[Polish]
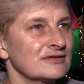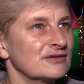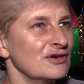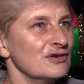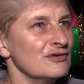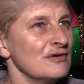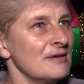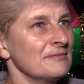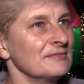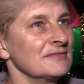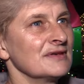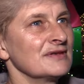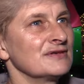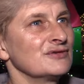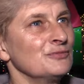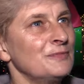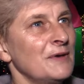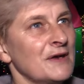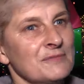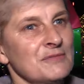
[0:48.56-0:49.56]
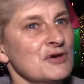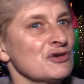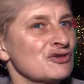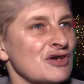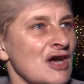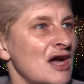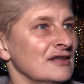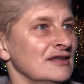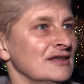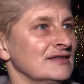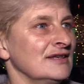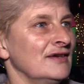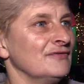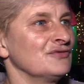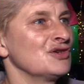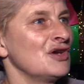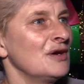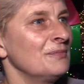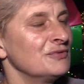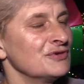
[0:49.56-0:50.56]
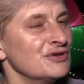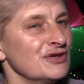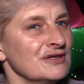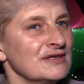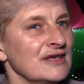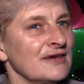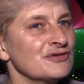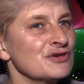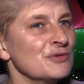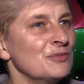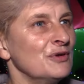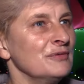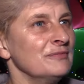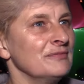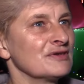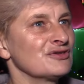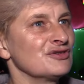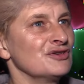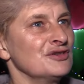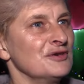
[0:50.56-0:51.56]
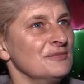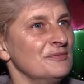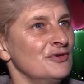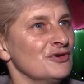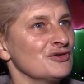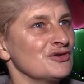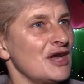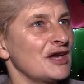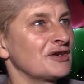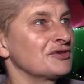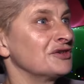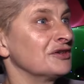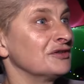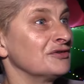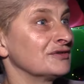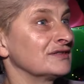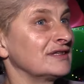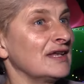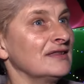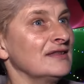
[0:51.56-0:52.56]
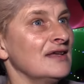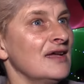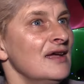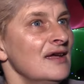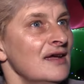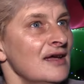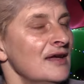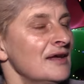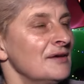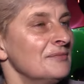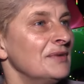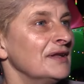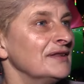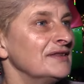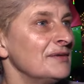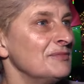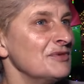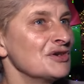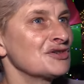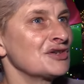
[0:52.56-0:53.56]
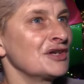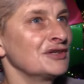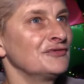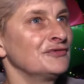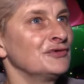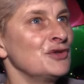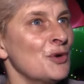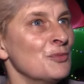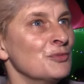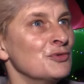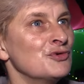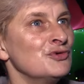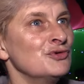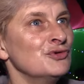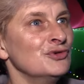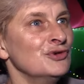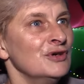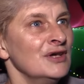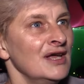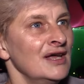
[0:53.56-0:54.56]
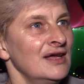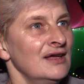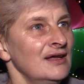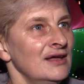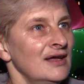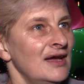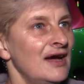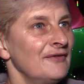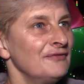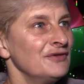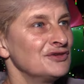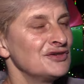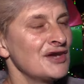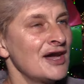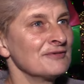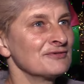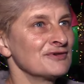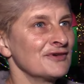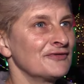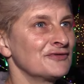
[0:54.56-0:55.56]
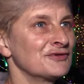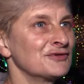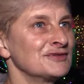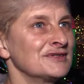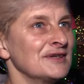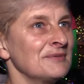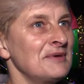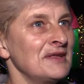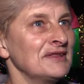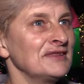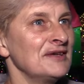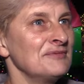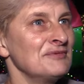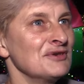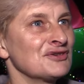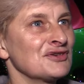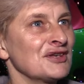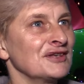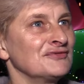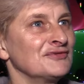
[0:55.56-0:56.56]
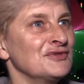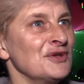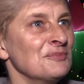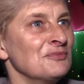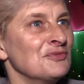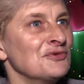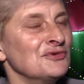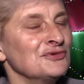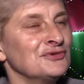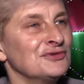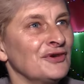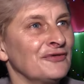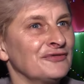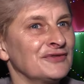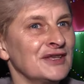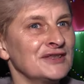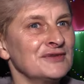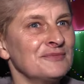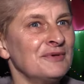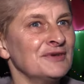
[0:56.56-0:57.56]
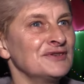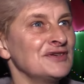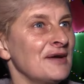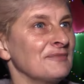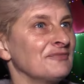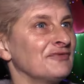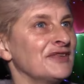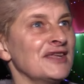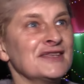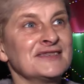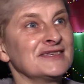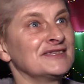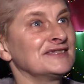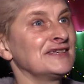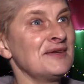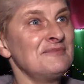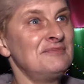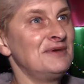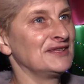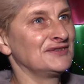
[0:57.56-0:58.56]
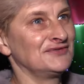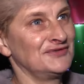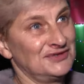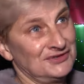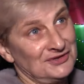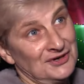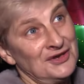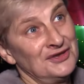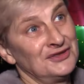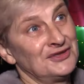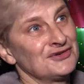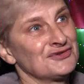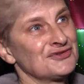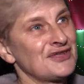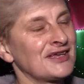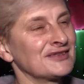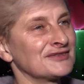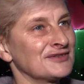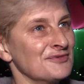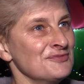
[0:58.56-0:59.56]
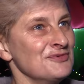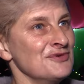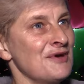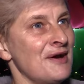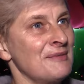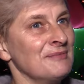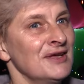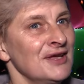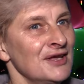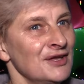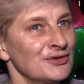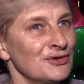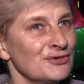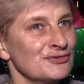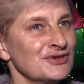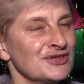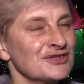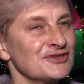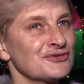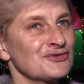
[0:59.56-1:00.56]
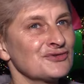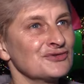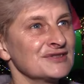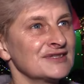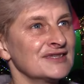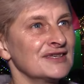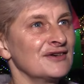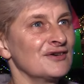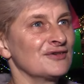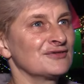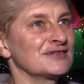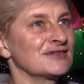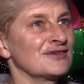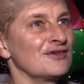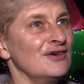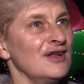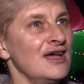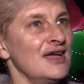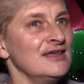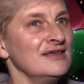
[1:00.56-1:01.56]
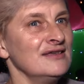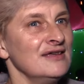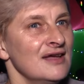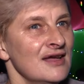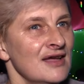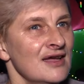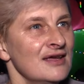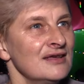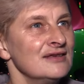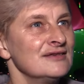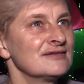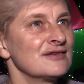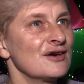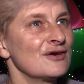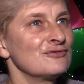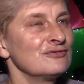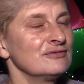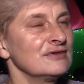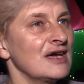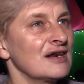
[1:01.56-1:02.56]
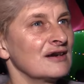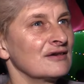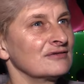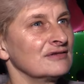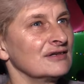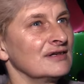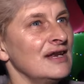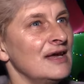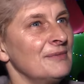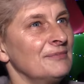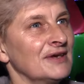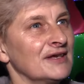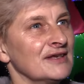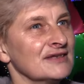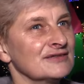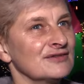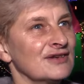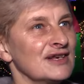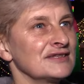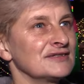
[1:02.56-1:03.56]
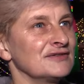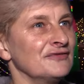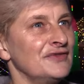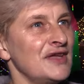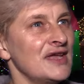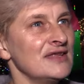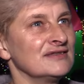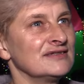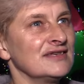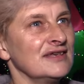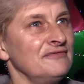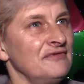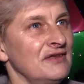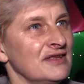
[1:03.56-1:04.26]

stroiłam super mieszkanie zawsze, a później zawsze moim marzeniem było, że jak się dostanę, będę mieszkać w domku, a wiedziałam, że wkrótce będę mieszkać w domku, to wtedy powiedziałam, wtedy cały plac wystroję i też tak zrobiłam. To już jest szósty rok z kolei i z roku na rok tych lampek jest coraz to więcej,